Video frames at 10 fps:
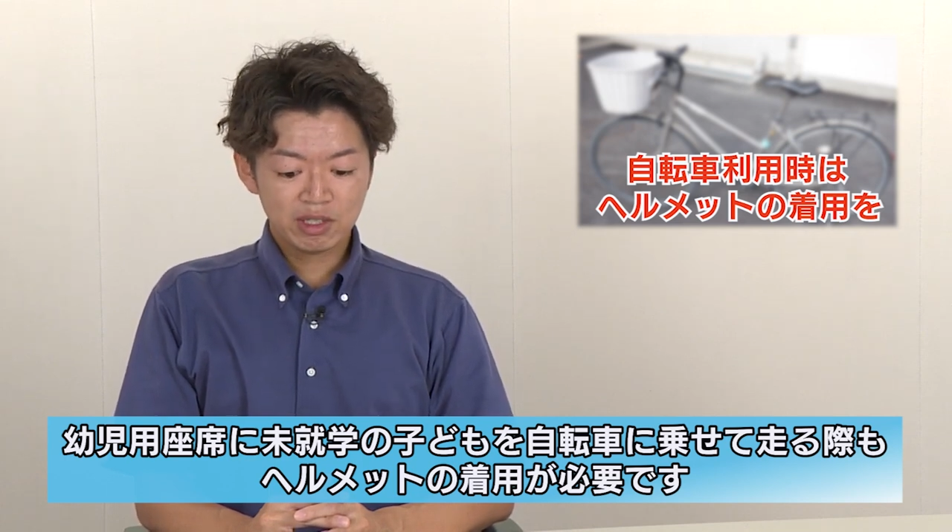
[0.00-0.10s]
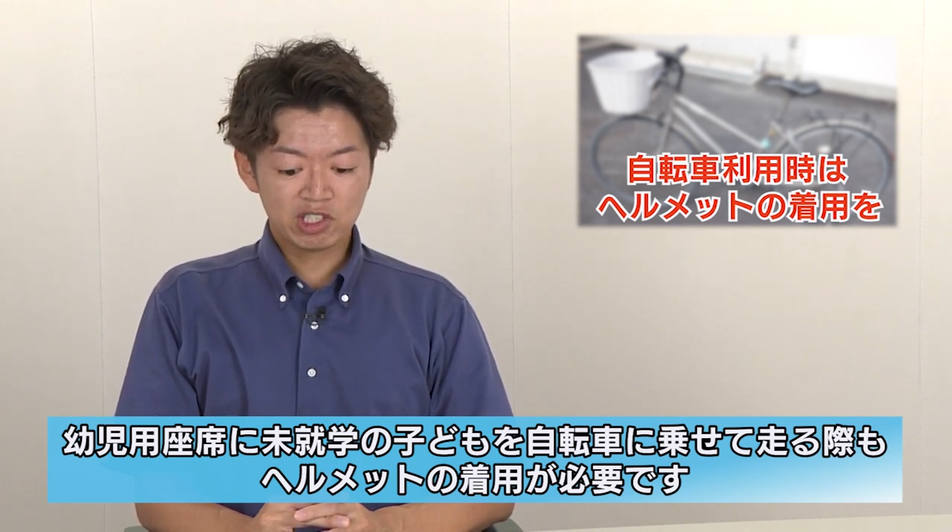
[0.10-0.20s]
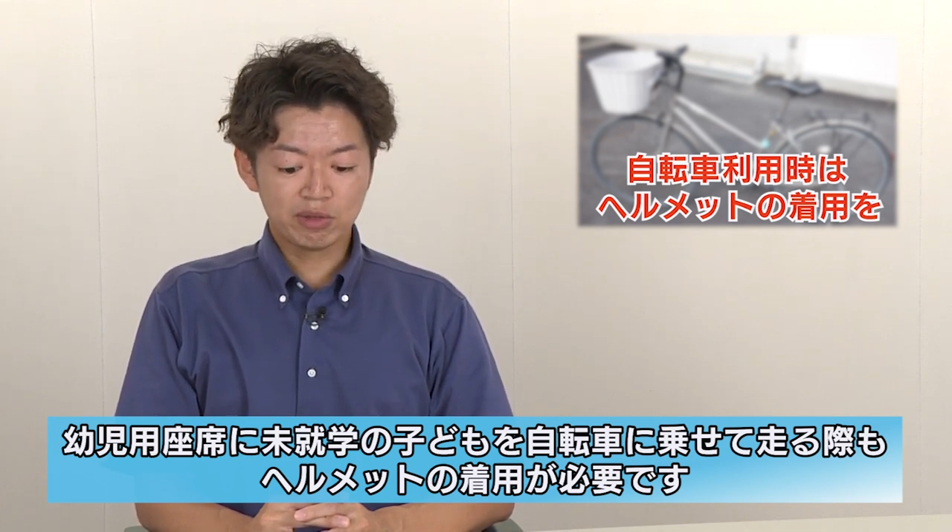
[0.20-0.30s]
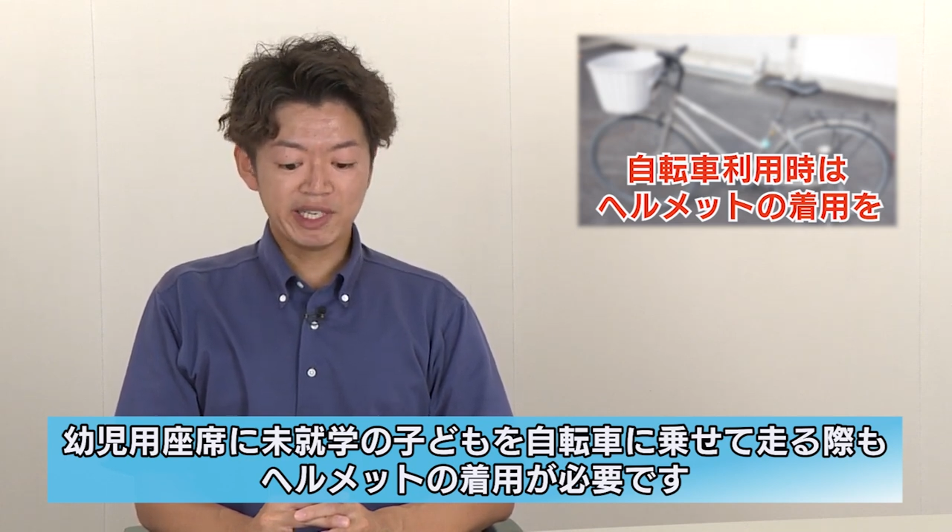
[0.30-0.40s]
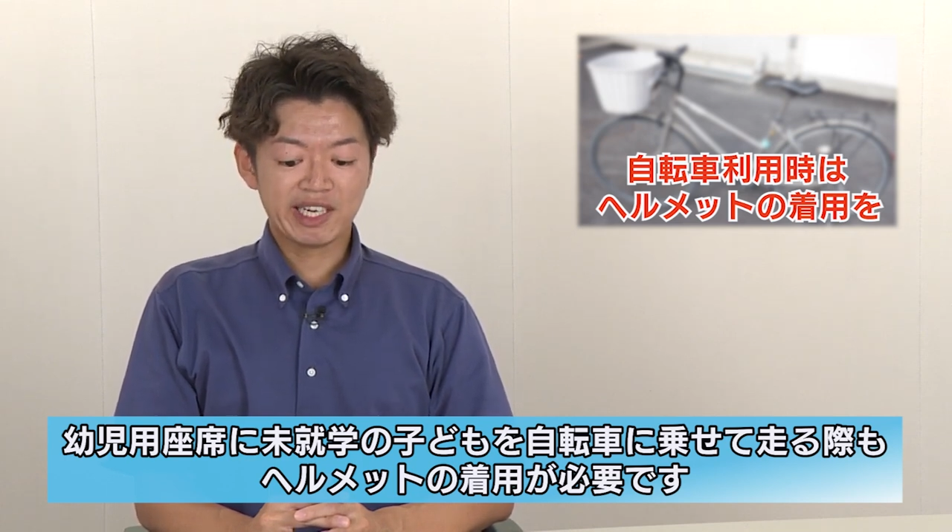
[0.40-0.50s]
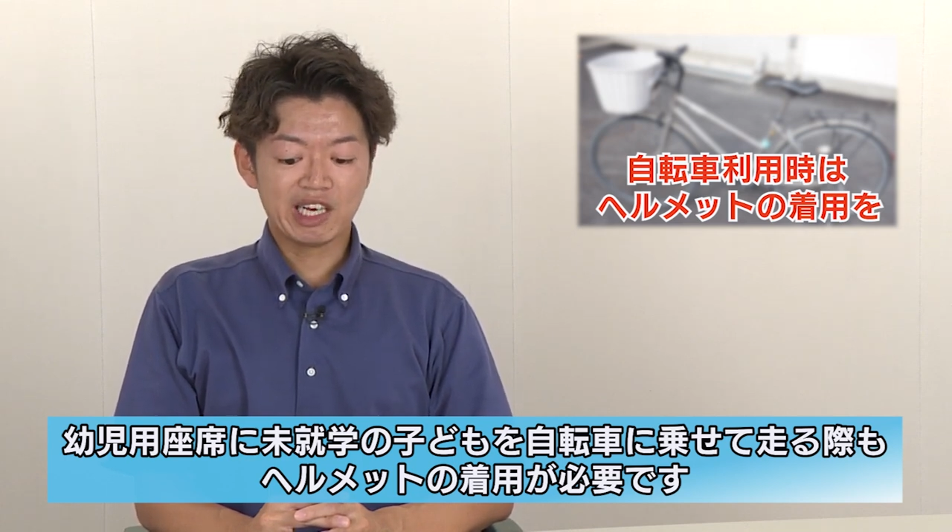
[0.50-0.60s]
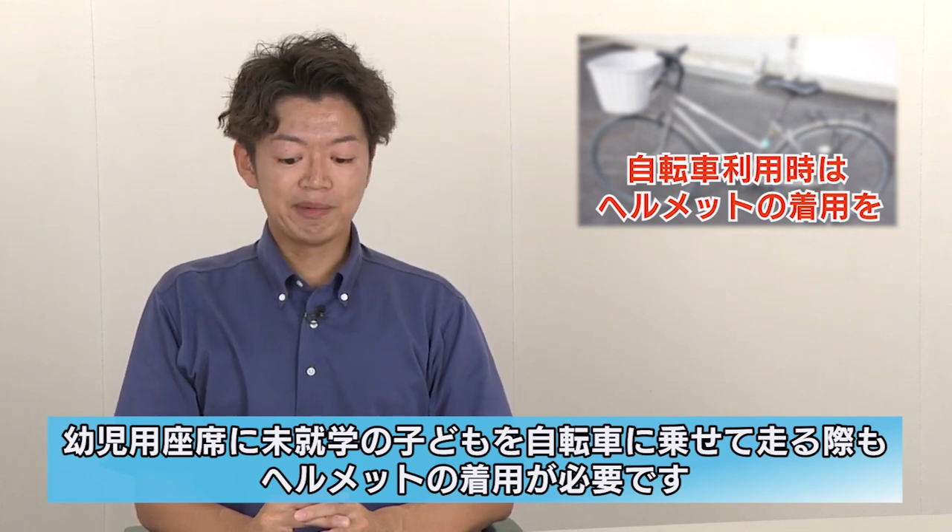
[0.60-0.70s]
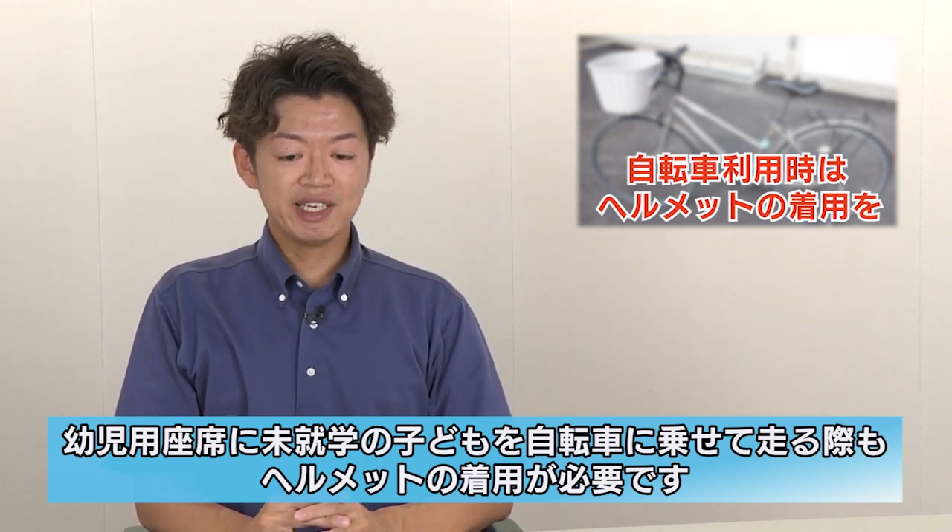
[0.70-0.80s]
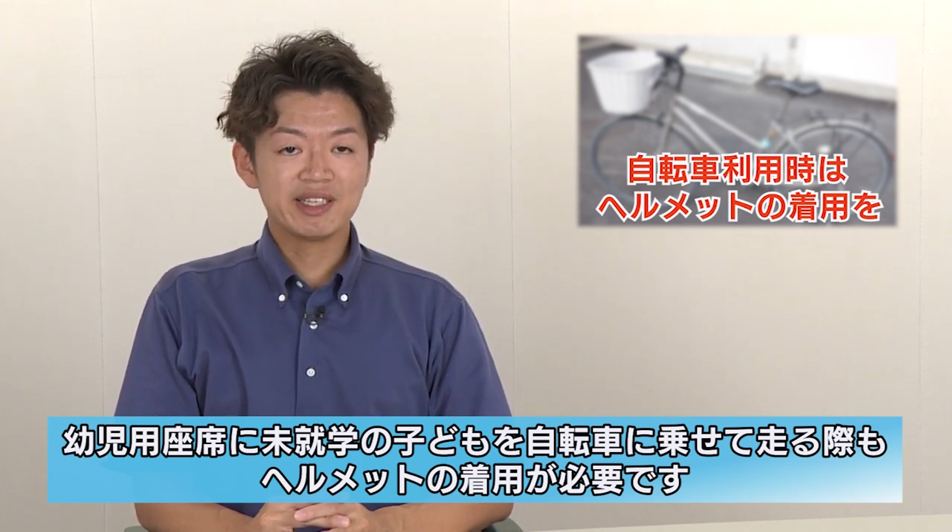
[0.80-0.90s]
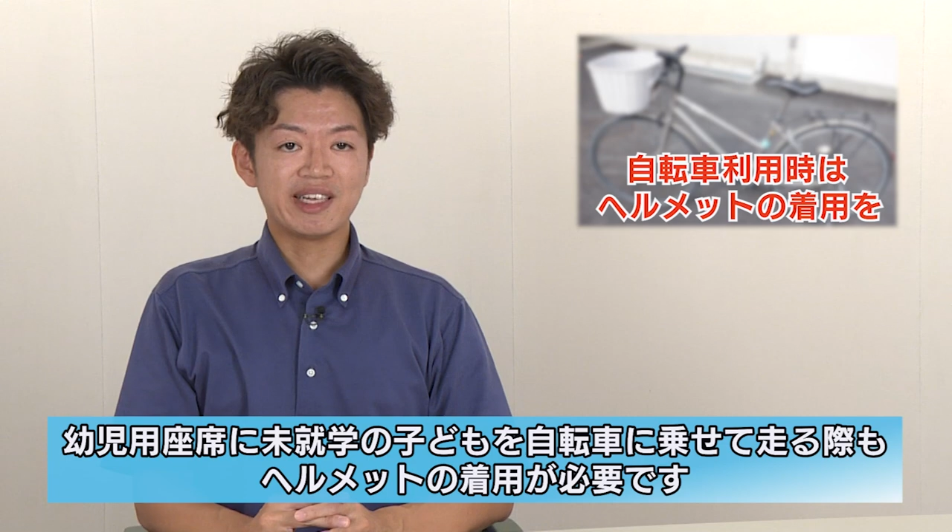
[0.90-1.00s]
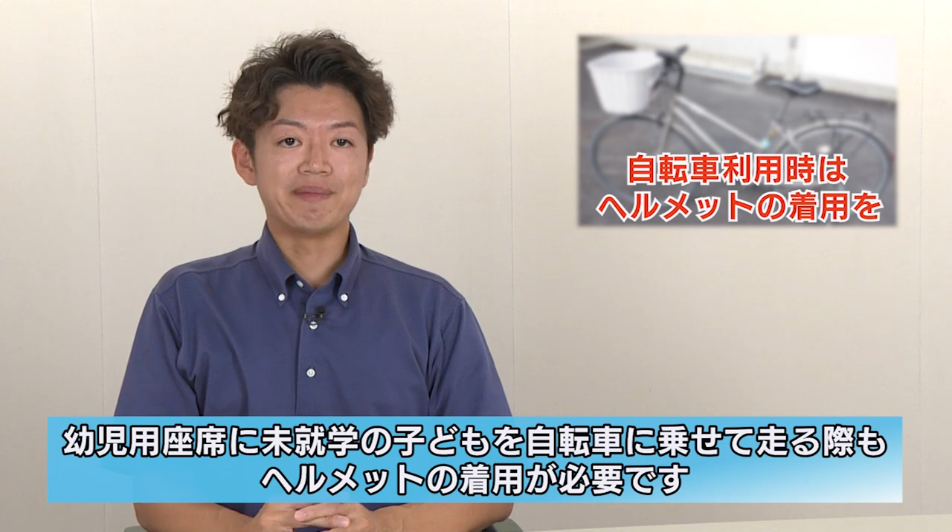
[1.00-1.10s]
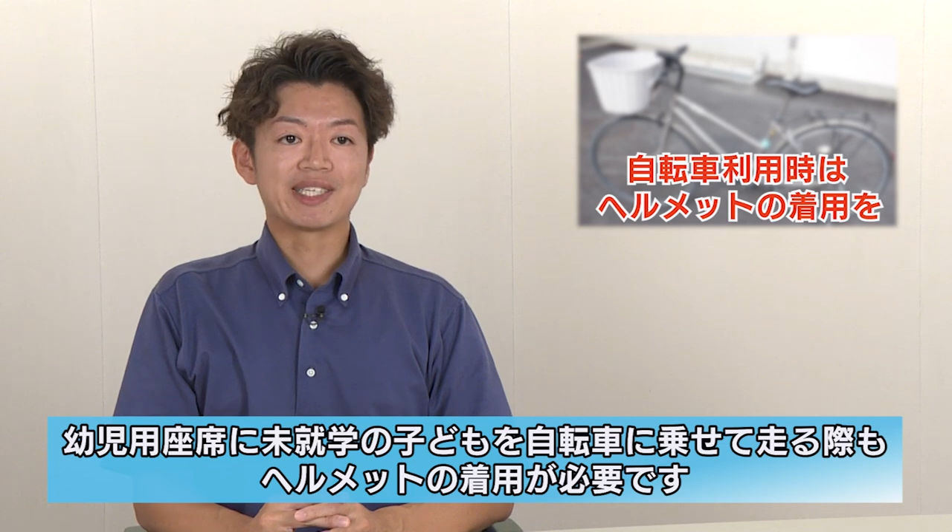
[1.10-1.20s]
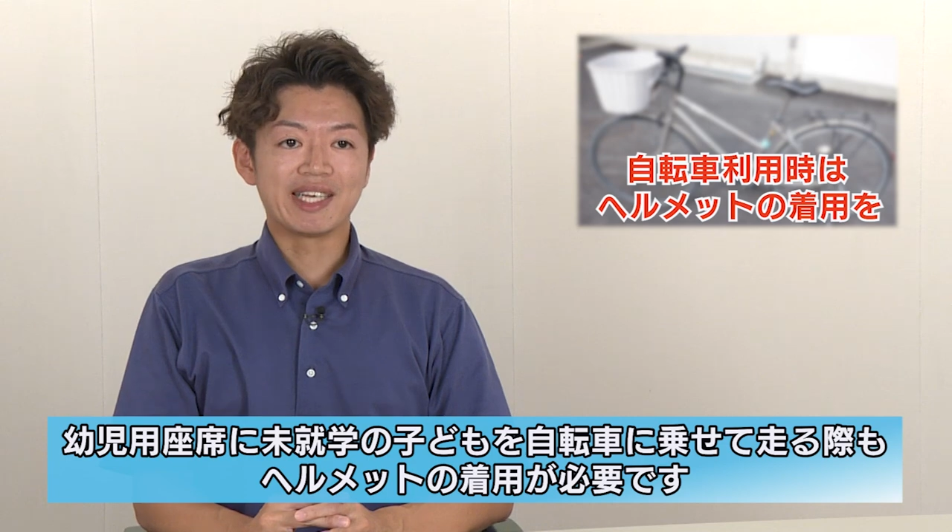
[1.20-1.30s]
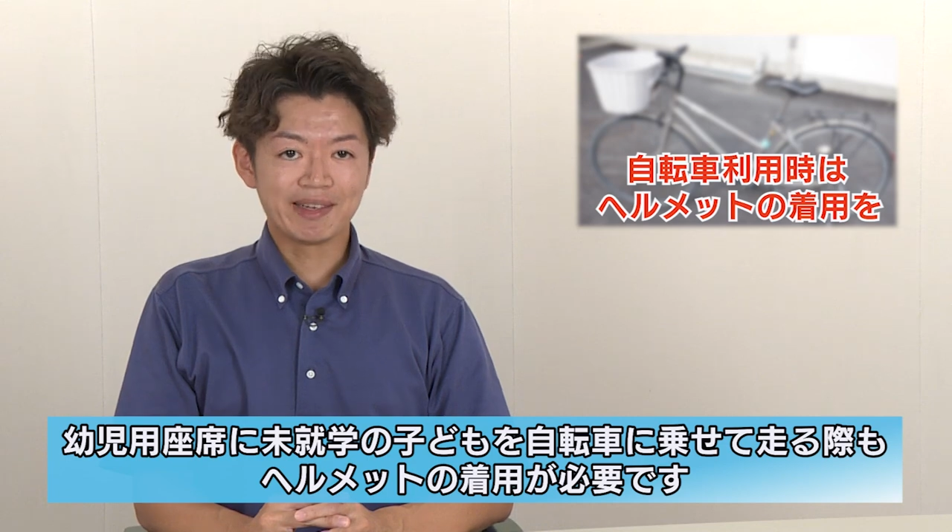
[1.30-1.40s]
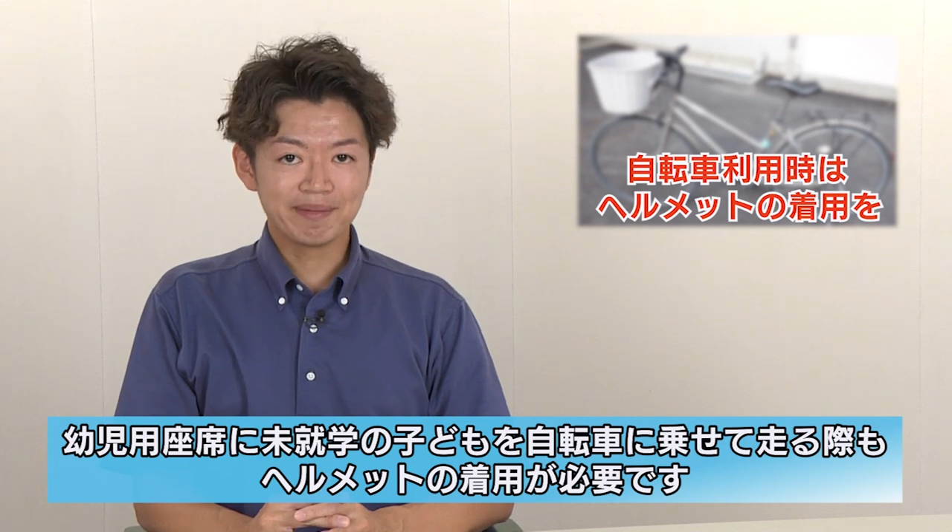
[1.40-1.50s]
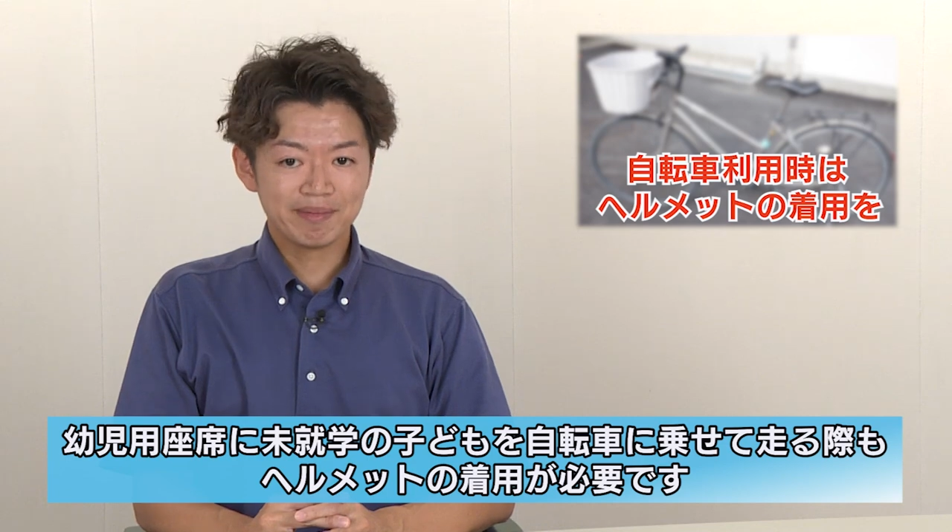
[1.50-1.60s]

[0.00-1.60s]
う努めなければなりません